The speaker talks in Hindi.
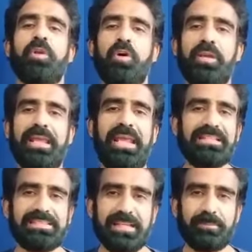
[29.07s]
और
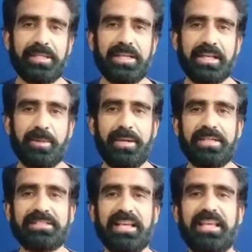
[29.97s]
एक से एक बढ़िया
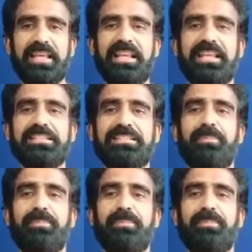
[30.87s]
कमेंट्स आए हैं लेकिन